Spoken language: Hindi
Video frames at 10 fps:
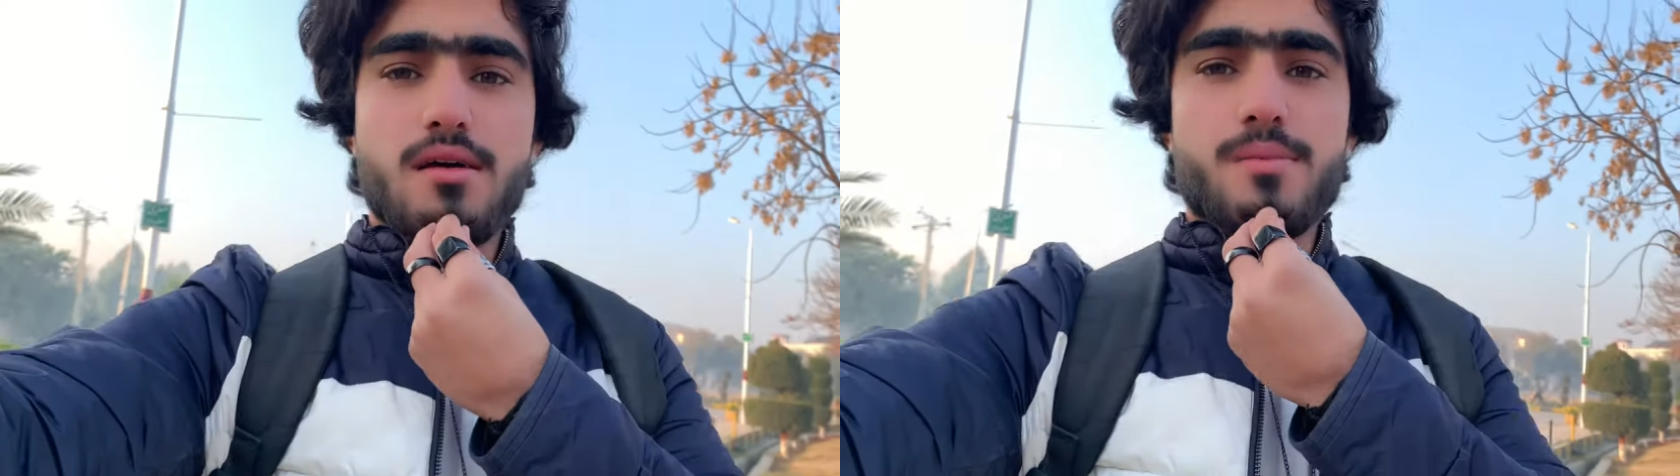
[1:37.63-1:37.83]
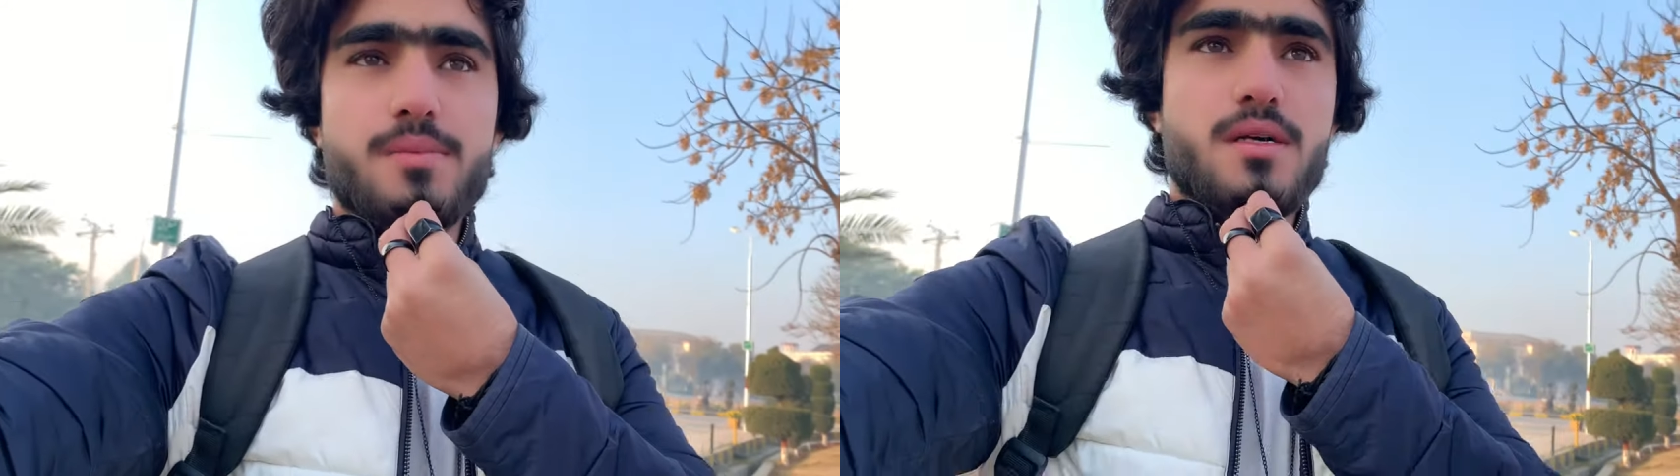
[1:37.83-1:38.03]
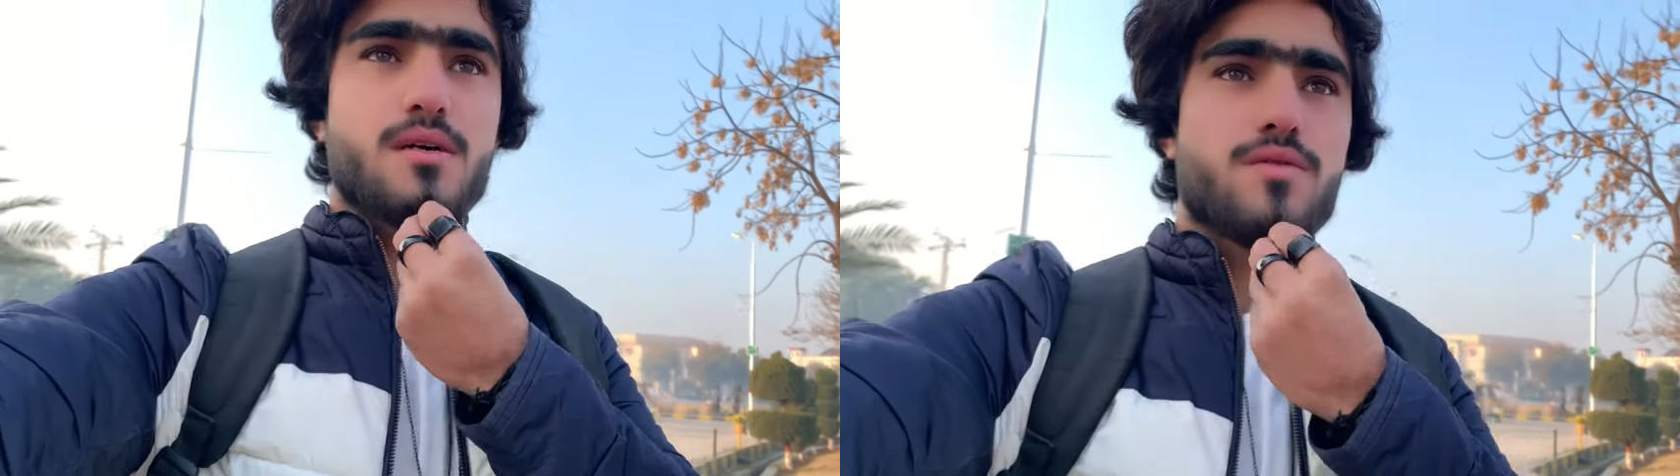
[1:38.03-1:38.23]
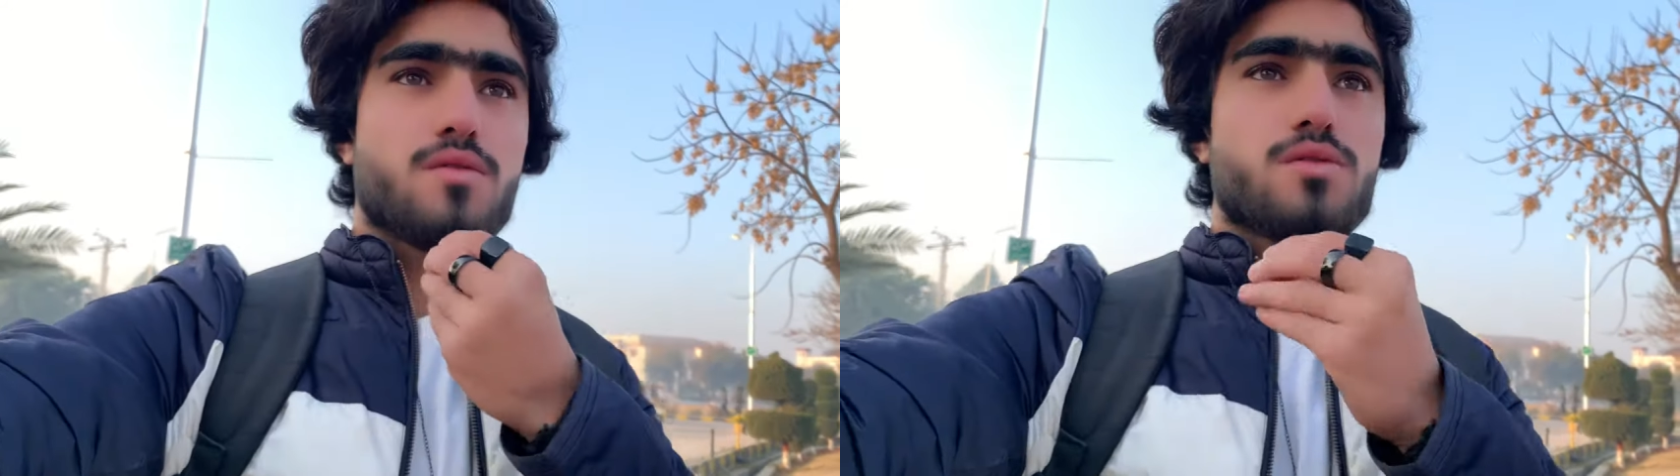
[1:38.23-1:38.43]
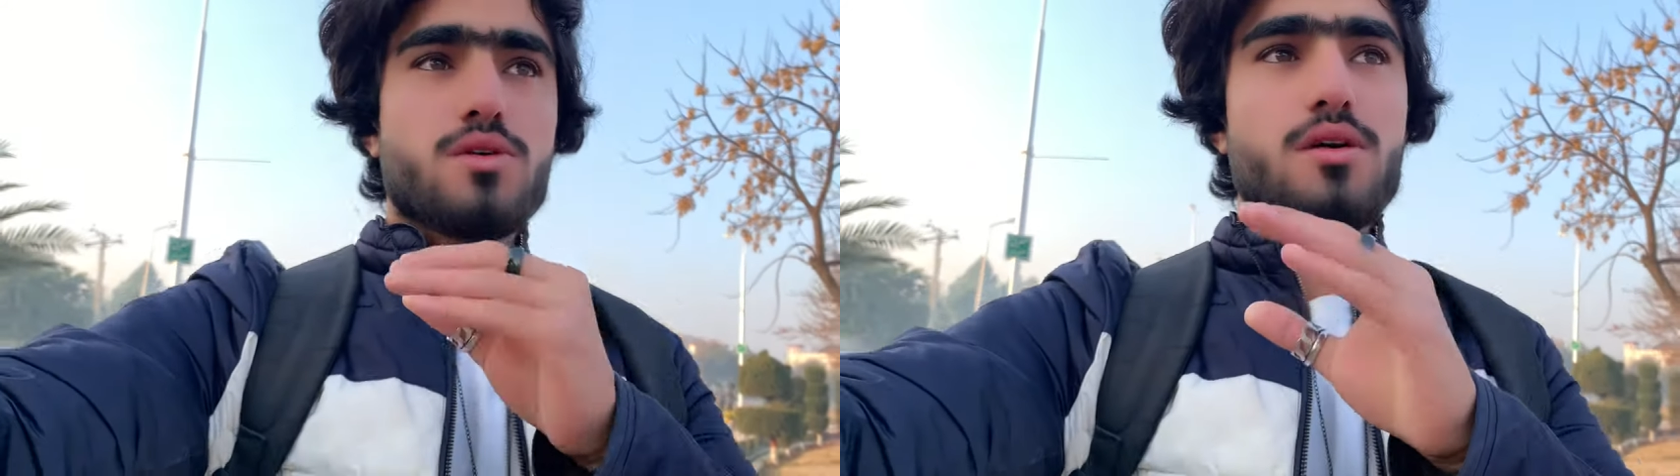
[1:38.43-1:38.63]
अपना
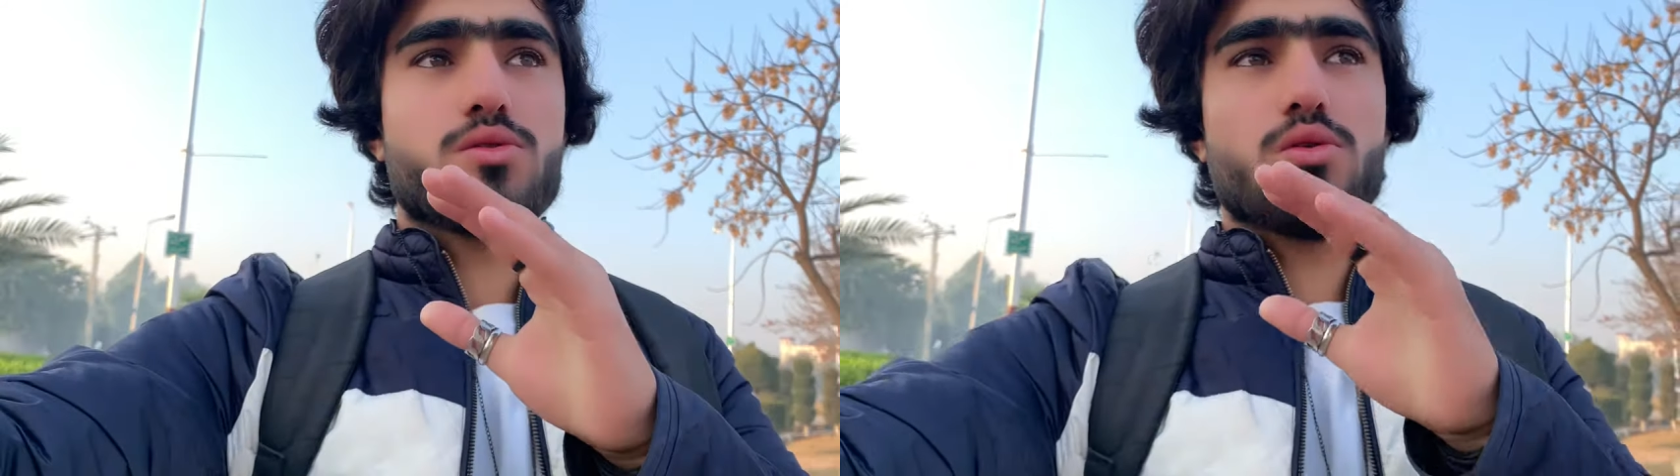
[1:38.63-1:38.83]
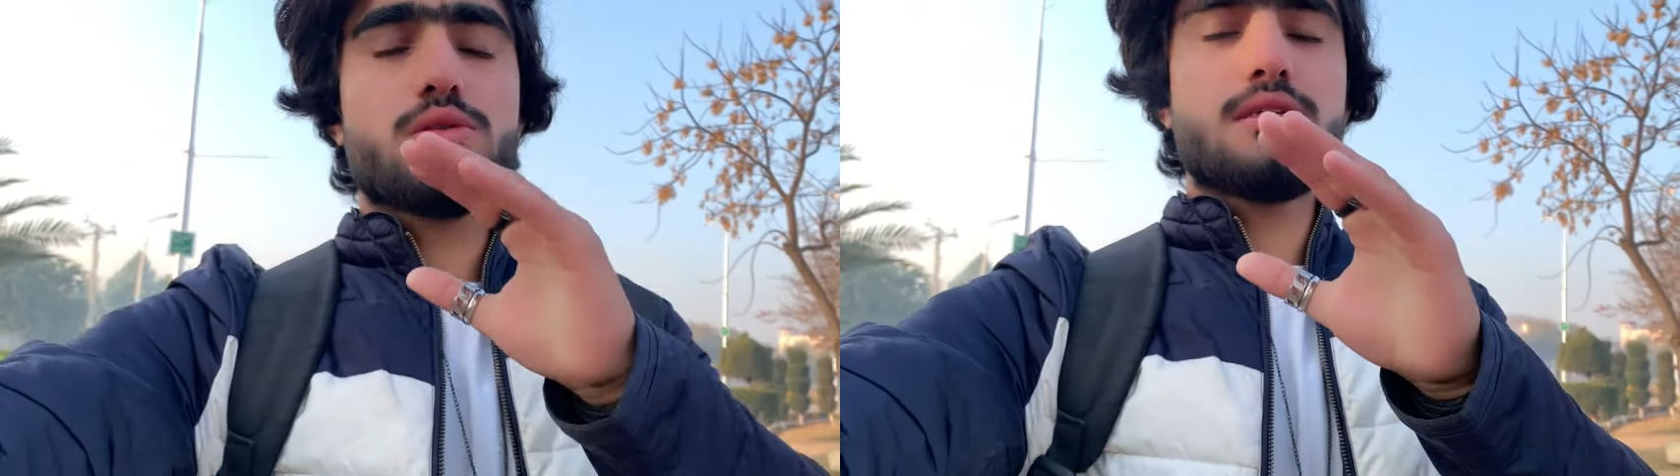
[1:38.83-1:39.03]
वो जो है तो